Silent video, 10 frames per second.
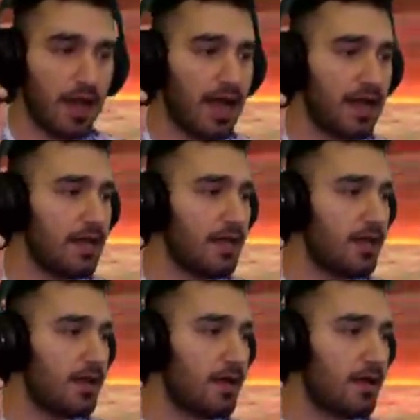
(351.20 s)
على
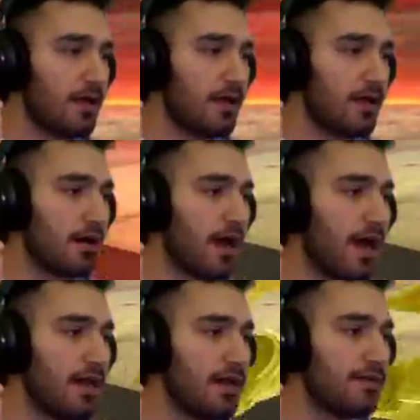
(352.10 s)

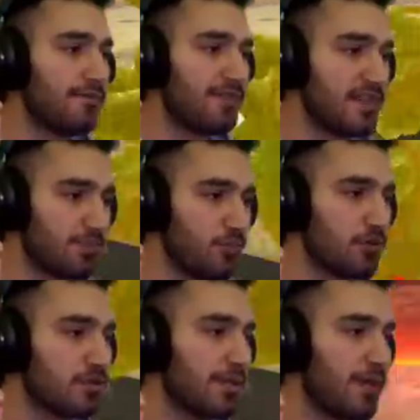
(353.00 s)
على
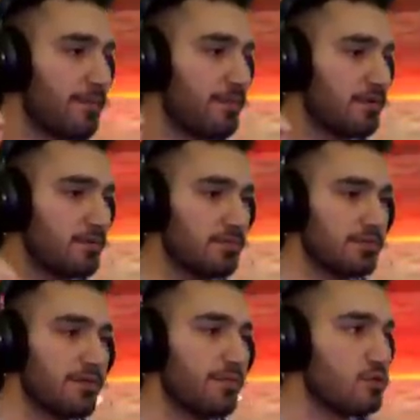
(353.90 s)
الفيسبوك شباب
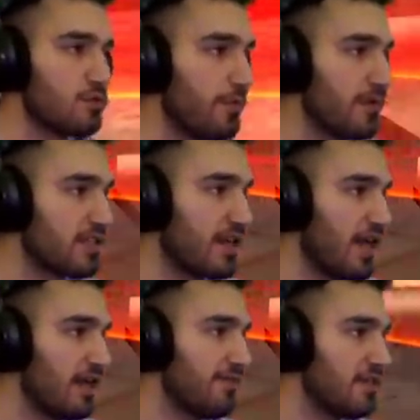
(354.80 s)
بثوث مباشرة
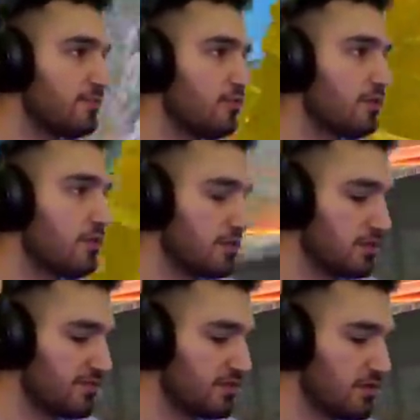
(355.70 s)
على الفيسبوك
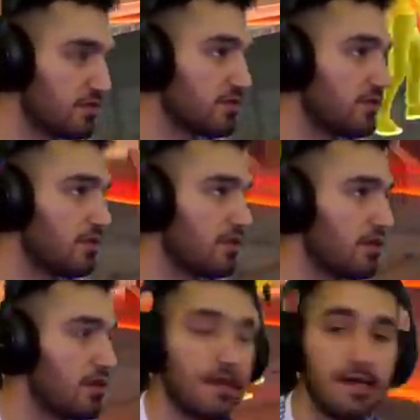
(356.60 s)
نفصل الصوت
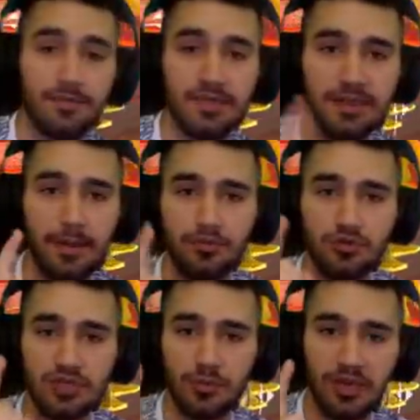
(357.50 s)
بس شباب
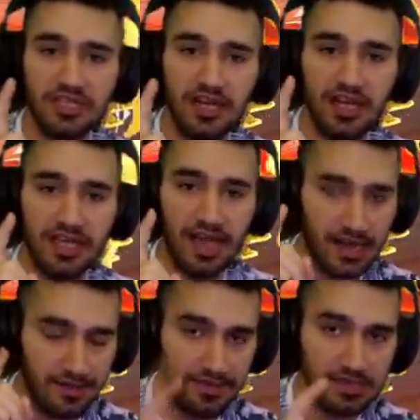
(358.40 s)
بثوث مباشرة هي
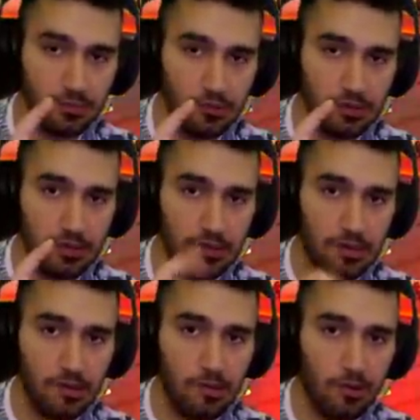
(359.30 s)
على الفيسبوك
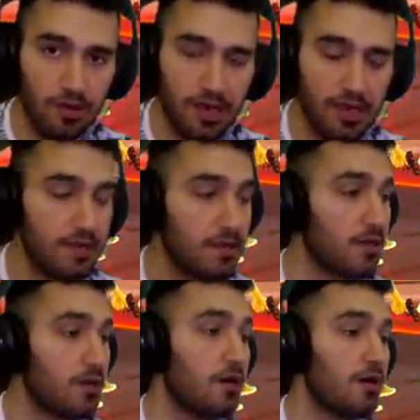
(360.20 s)
اوكي
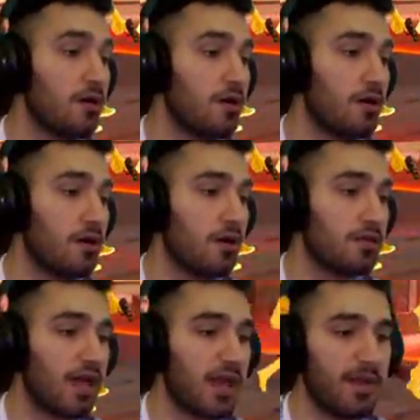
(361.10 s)
آه
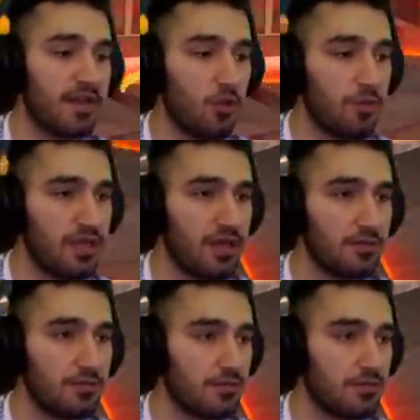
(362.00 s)
تقريبا يوميا